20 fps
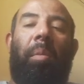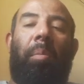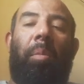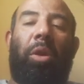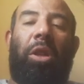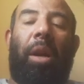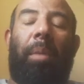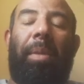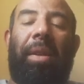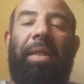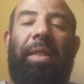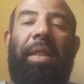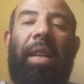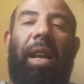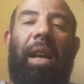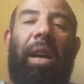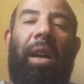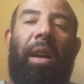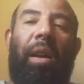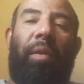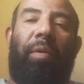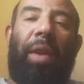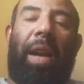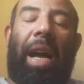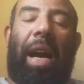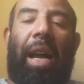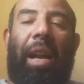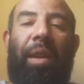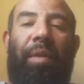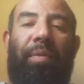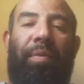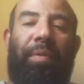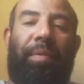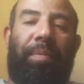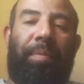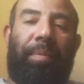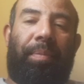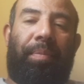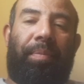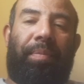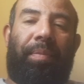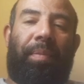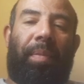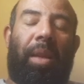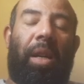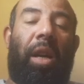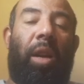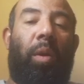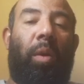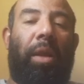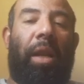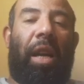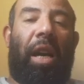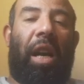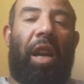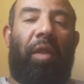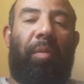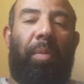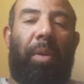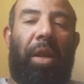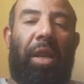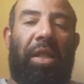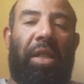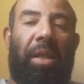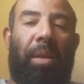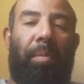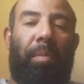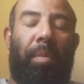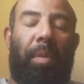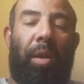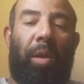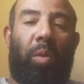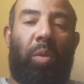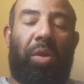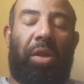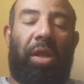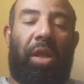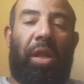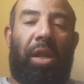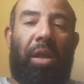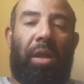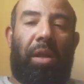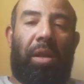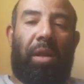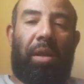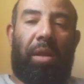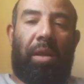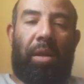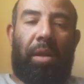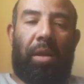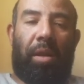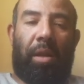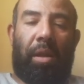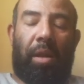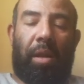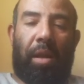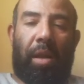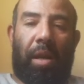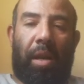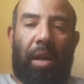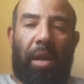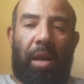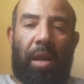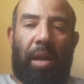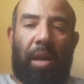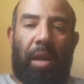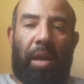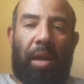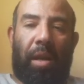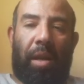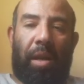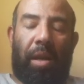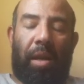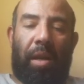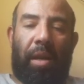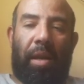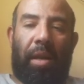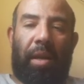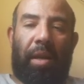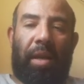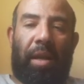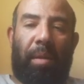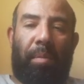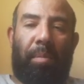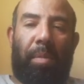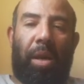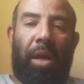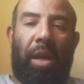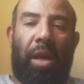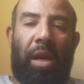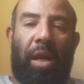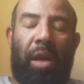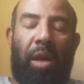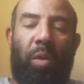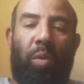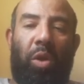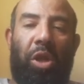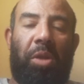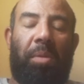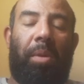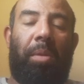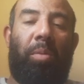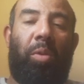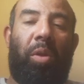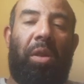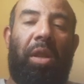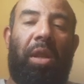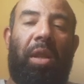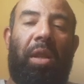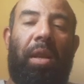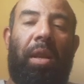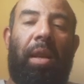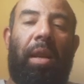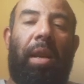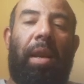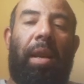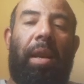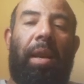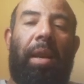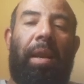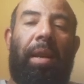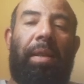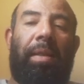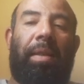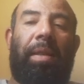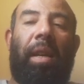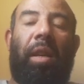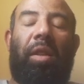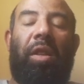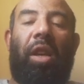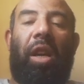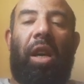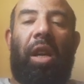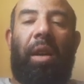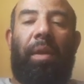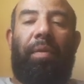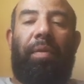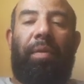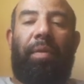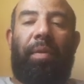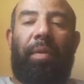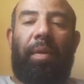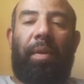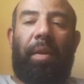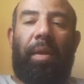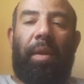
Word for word: متمثله في العلف احنا قلنا العلف بنقسم لجزئين آه، كميه ونسبه البروتين ازاي تعرف